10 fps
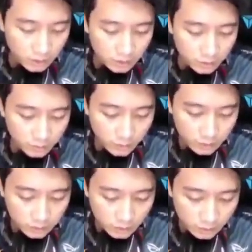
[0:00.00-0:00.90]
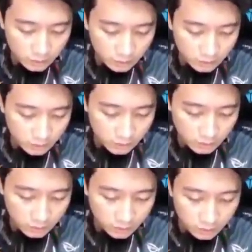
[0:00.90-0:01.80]
masih Allah
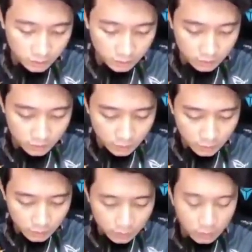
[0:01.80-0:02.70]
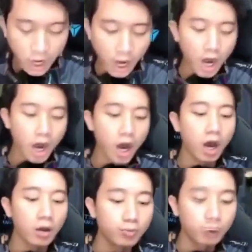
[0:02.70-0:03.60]
ya
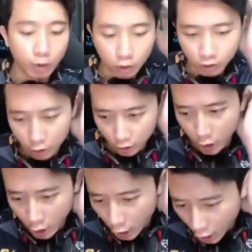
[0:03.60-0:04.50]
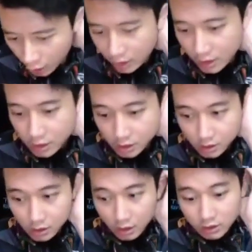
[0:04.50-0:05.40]
ampun
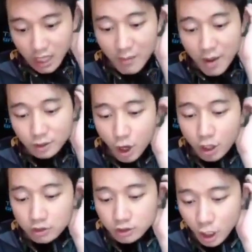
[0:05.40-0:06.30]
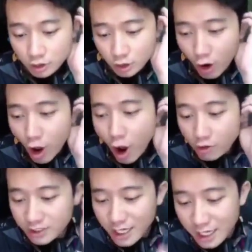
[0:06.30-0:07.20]
sama Johnson solo
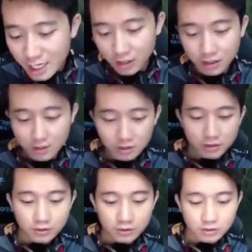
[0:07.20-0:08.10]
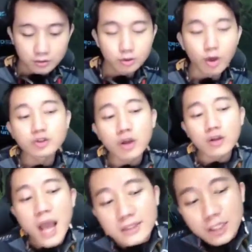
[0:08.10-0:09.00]
kill Johnsonnya
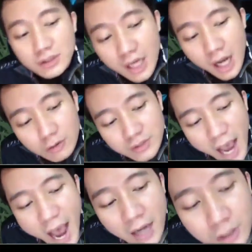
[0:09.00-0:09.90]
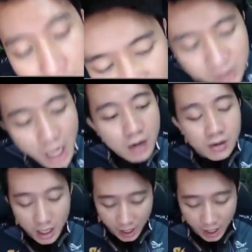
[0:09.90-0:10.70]
aja udah terlalu jadi tahu gak